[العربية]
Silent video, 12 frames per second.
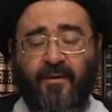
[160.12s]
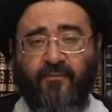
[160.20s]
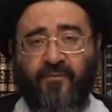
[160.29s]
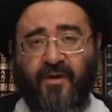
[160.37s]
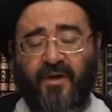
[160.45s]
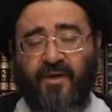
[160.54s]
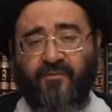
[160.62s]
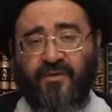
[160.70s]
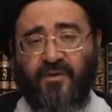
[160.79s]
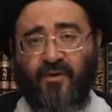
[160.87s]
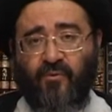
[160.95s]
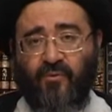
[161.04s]
فكيف
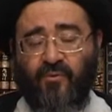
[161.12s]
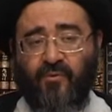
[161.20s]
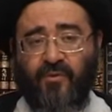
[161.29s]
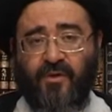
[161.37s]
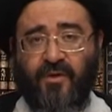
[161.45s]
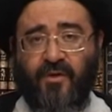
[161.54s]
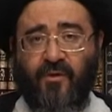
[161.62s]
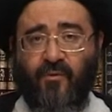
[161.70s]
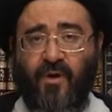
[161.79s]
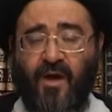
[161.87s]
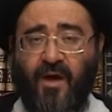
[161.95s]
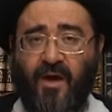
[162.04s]
تقولون أنه
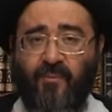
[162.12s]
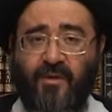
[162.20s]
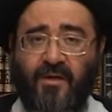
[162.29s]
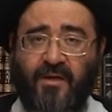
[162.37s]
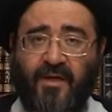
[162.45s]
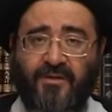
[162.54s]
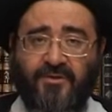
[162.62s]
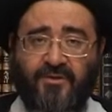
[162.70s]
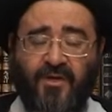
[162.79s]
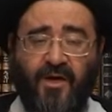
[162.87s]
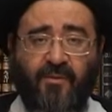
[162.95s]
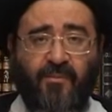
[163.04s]
حامل
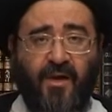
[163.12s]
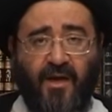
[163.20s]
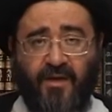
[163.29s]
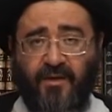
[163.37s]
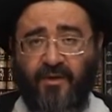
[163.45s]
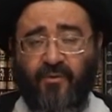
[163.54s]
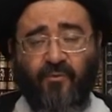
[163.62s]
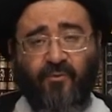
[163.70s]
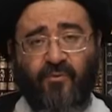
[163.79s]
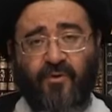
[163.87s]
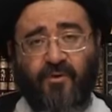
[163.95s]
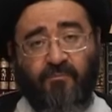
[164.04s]
الأشياء مع
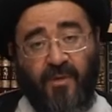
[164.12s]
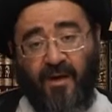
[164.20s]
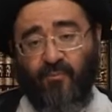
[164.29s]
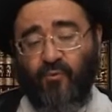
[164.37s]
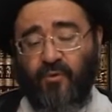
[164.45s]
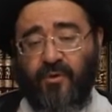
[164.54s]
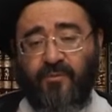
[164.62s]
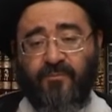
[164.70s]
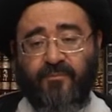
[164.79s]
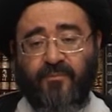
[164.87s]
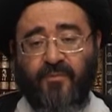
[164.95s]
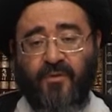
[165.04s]
أنه محمول
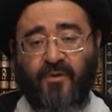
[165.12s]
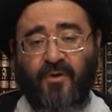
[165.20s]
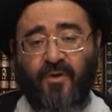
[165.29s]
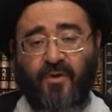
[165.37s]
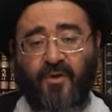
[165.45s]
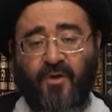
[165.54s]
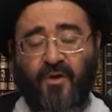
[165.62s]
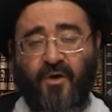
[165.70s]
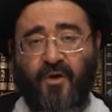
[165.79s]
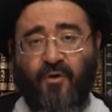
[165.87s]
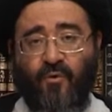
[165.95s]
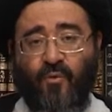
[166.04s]

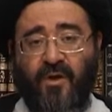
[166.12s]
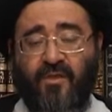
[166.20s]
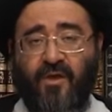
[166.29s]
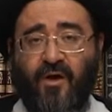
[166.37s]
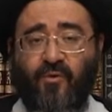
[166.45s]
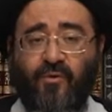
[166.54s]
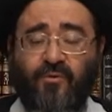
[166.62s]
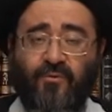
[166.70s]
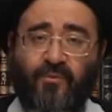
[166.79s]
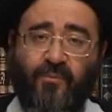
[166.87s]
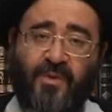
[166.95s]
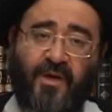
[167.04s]
وإذا
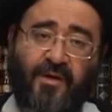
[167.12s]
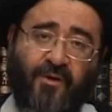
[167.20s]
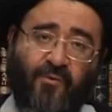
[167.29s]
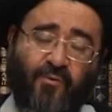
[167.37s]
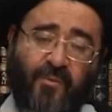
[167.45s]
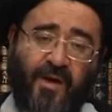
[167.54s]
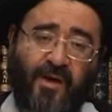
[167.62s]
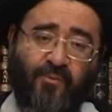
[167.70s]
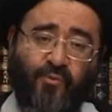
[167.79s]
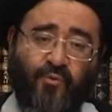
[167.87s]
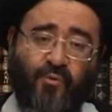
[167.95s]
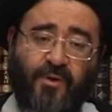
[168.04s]
قلتم بأنه
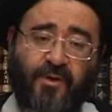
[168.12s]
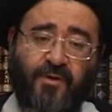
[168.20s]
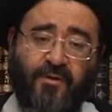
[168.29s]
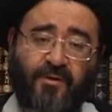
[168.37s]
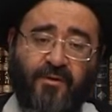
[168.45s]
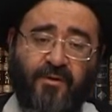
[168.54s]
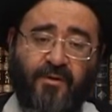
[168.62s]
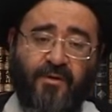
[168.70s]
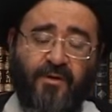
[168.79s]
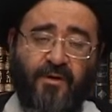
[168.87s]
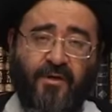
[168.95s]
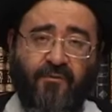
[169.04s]
محمول
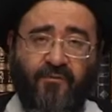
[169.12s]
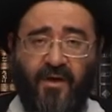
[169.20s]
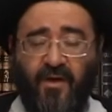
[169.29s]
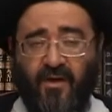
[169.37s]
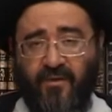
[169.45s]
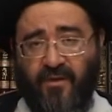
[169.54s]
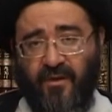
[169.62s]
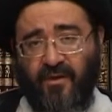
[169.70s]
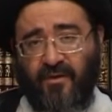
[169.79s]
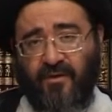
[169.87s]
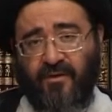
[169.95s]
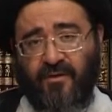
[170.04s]

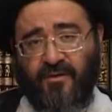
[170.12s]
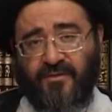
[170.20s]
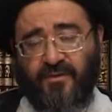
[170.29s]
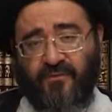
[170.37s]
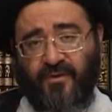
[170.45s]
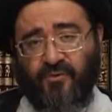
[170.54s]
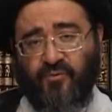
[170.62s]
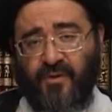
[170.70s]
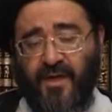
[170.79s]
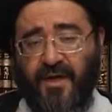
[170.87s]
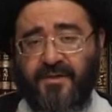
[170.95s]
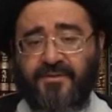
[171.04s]
فهذا صفة
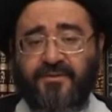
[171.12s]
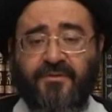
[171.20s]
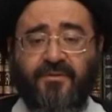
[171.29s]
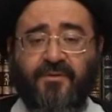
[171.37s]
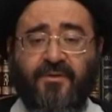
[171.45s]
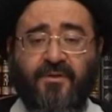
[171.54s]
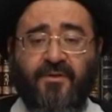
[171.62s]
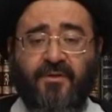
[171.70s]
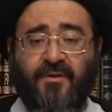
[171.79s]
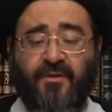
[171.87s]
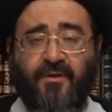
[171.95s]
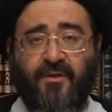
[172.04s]
نقص
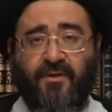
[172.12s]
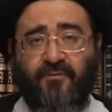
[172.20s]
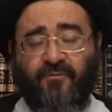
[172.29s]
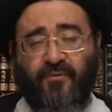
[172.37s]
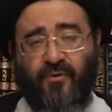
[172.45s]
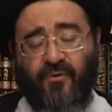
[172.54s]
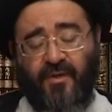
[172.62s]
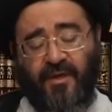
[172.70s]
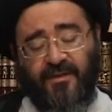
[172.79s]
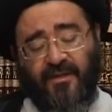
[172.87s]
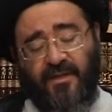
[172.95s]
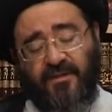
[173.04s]
فهنا
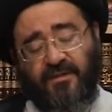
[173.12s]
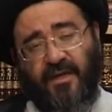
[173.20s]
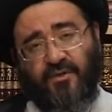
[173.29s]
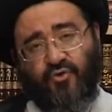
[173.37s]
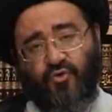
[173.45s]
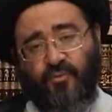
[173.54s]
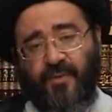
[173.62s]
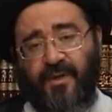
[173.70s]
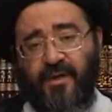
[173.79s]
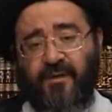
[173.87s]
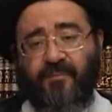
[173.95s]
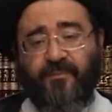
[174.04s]
تأتي الشبهة